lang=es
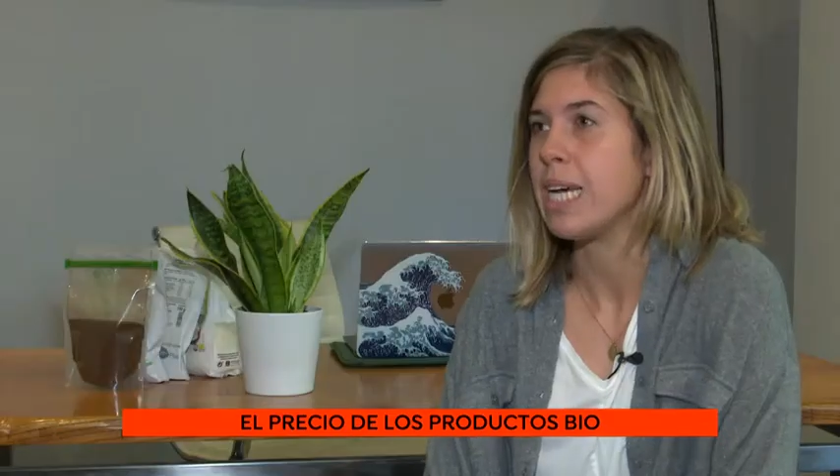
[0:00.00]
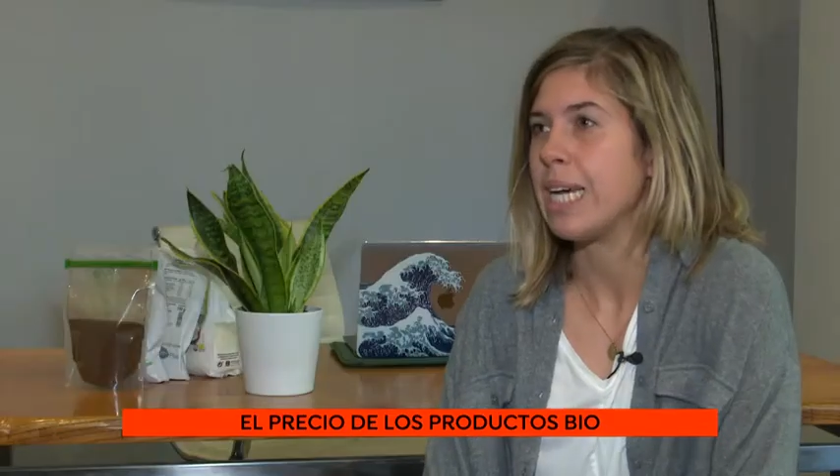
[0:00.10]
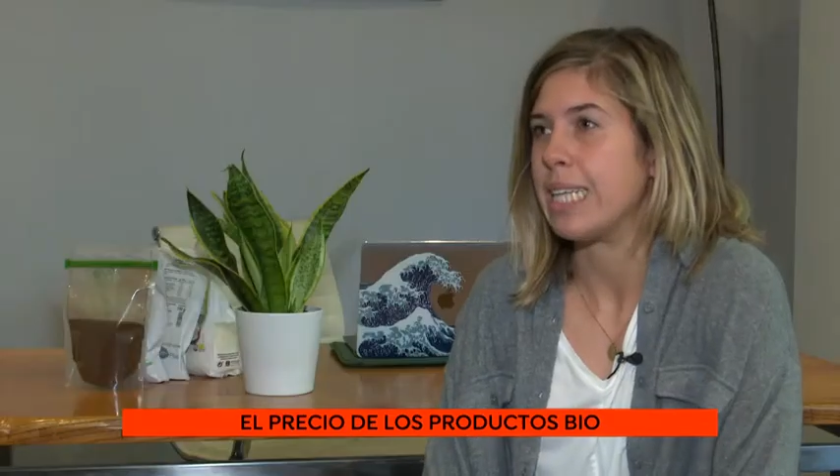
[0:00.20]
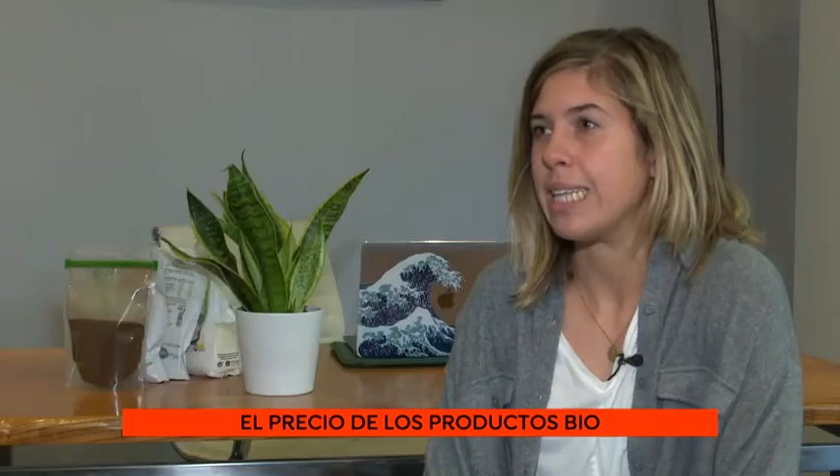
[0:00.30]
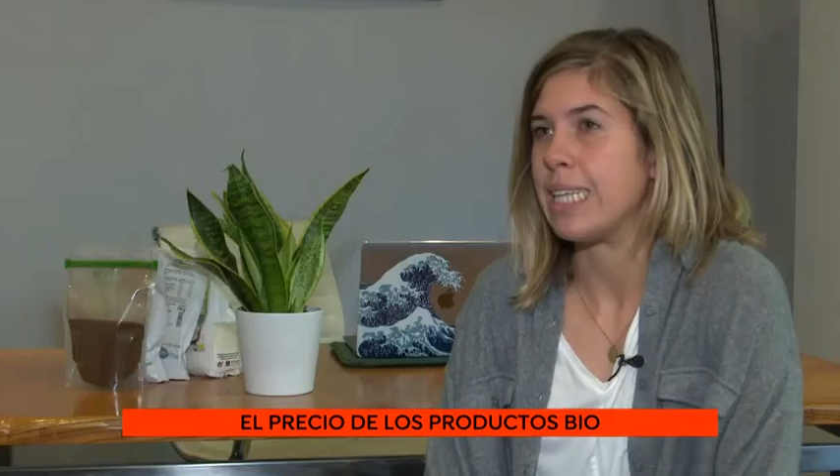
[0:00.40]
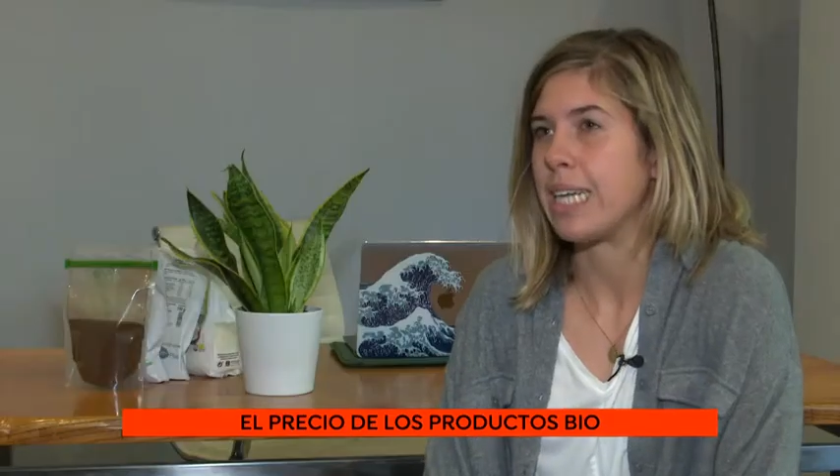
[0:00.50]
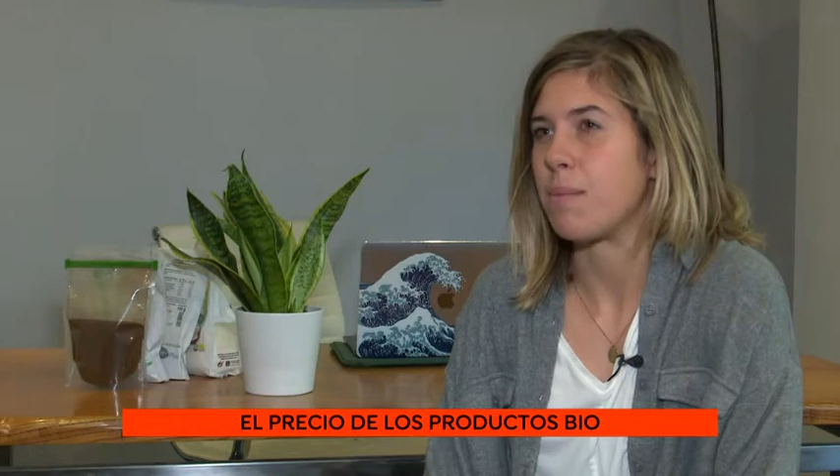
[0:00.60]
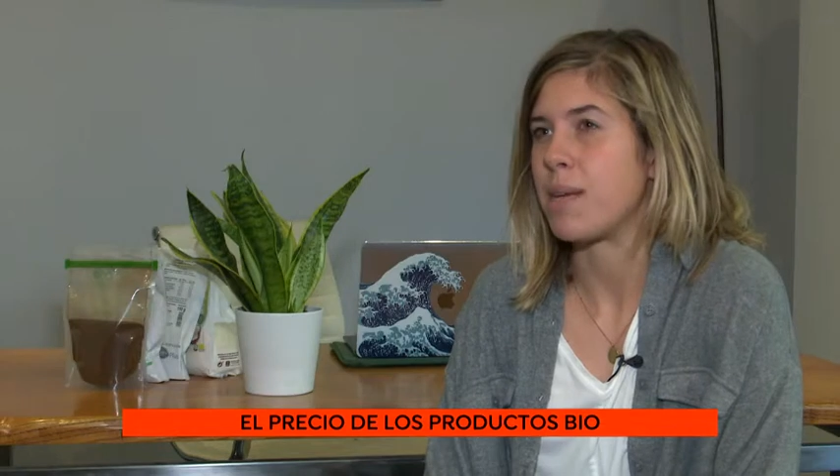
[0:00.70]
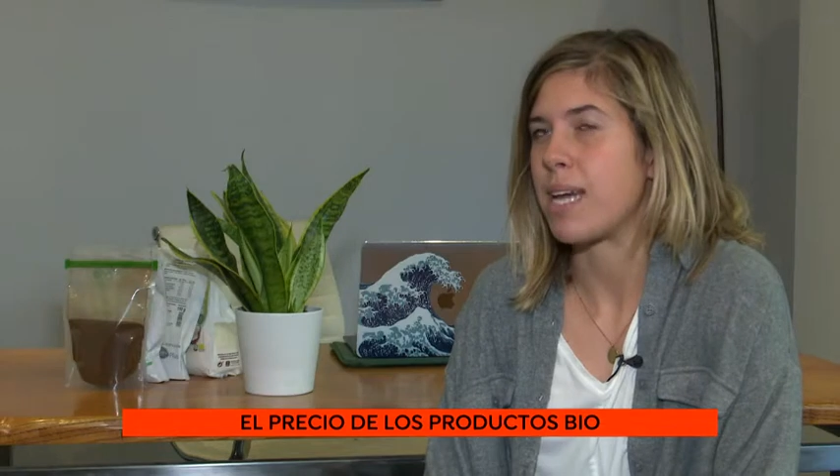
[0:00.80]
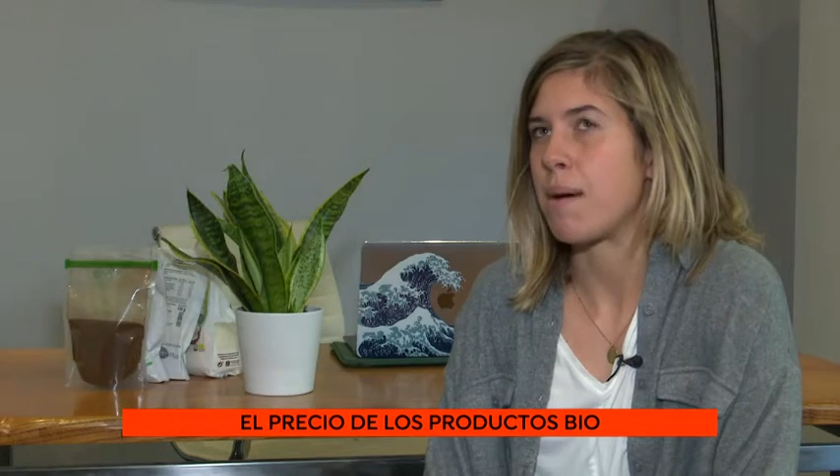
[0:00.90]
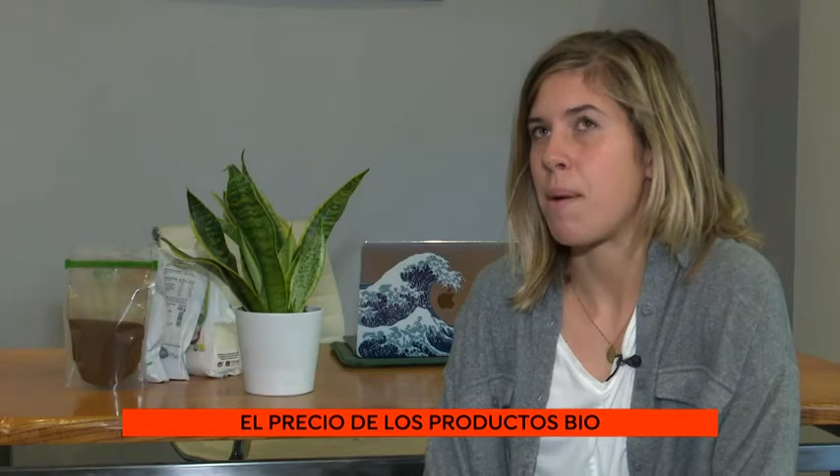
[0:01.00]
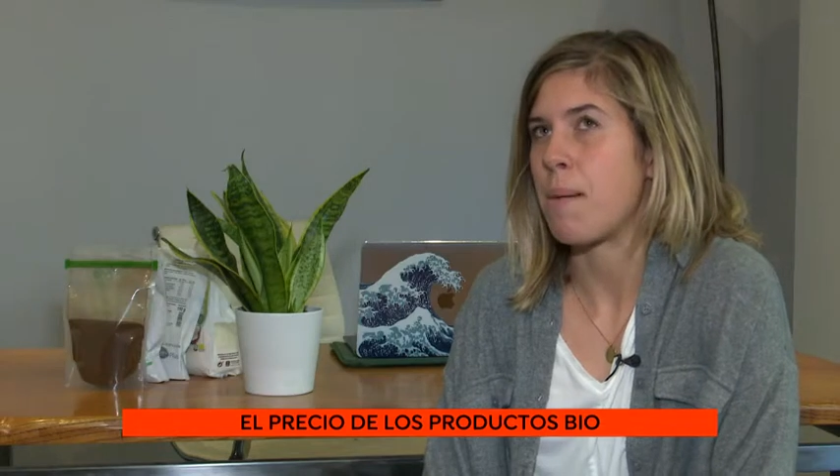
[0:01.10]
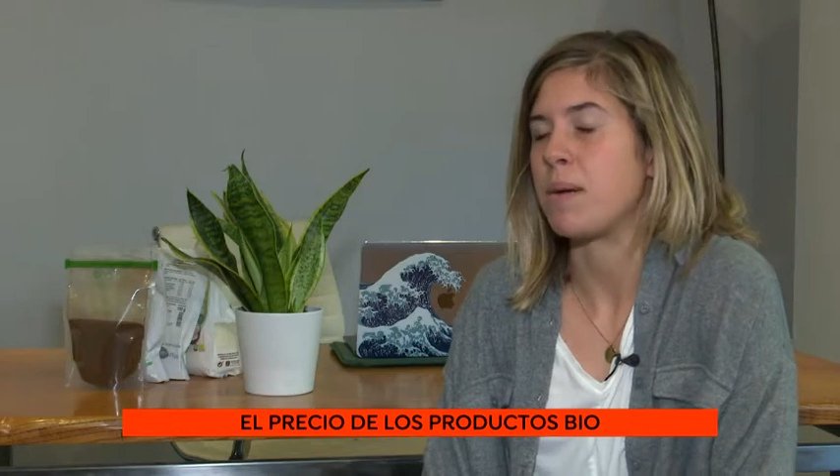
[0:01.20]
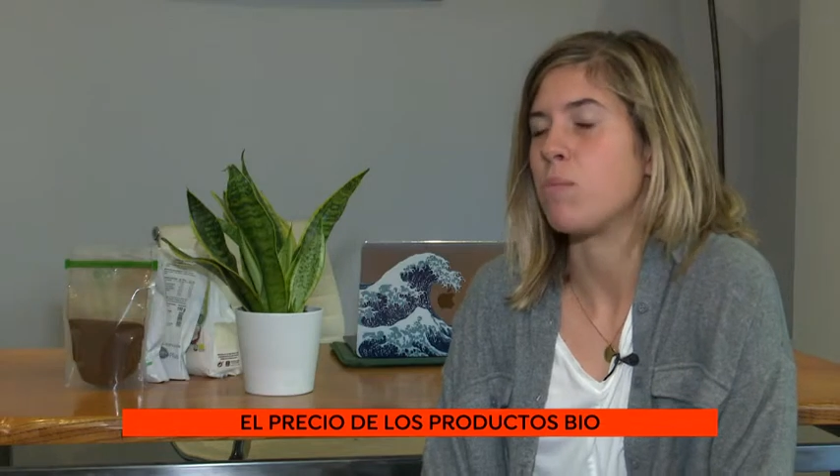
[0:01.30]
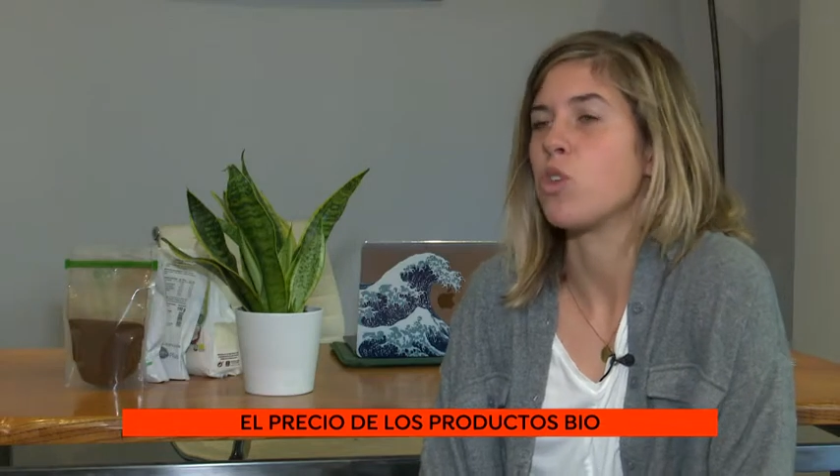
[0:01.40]
determina,
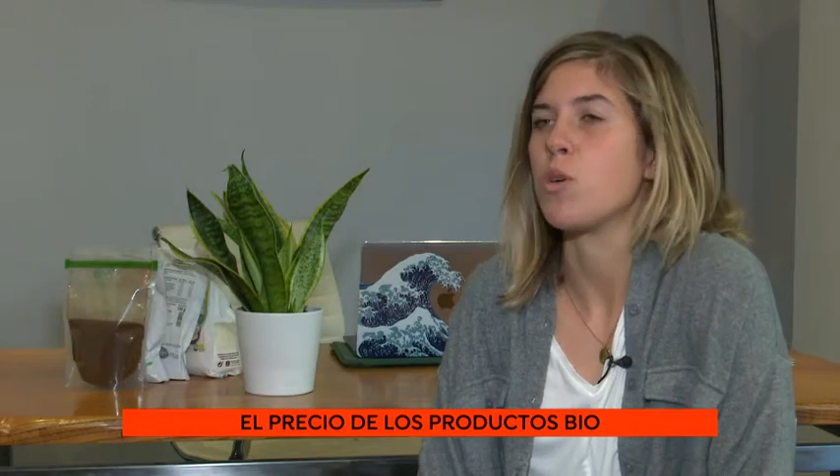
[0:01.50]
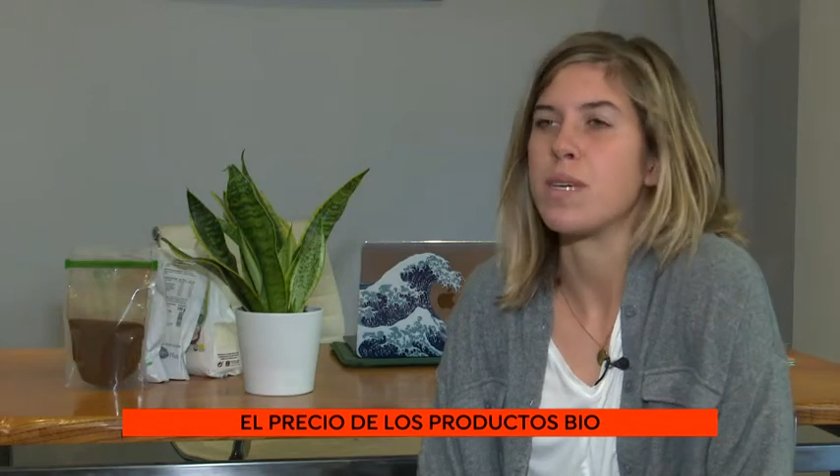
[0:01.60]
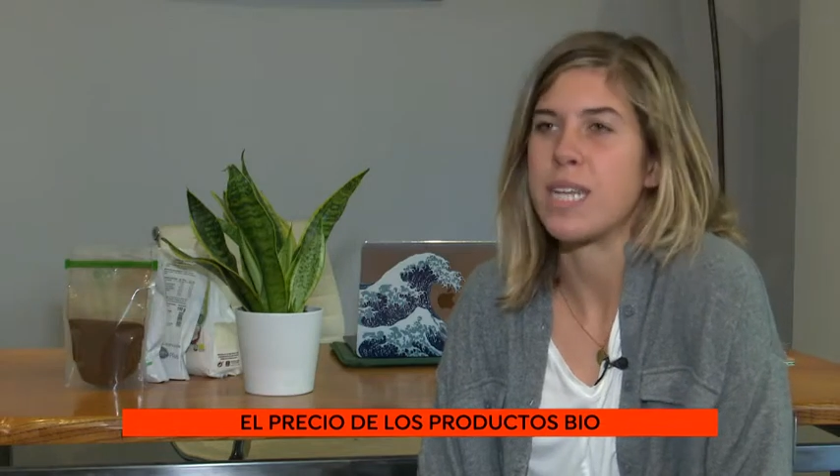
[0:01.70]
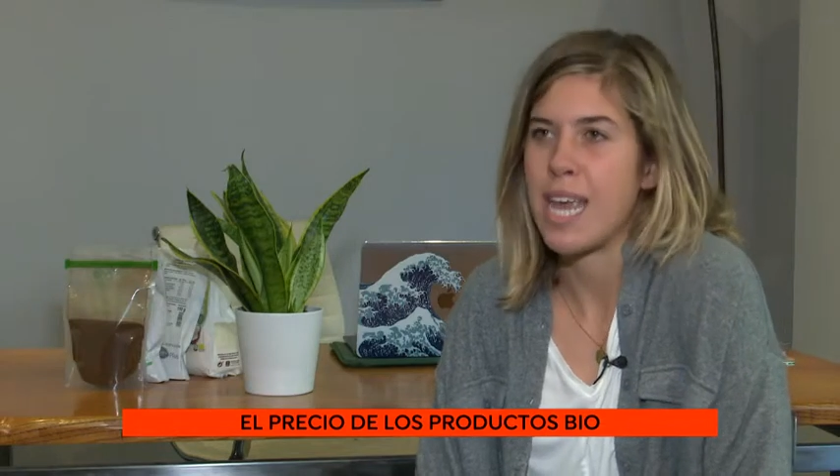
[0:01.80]
va mucho más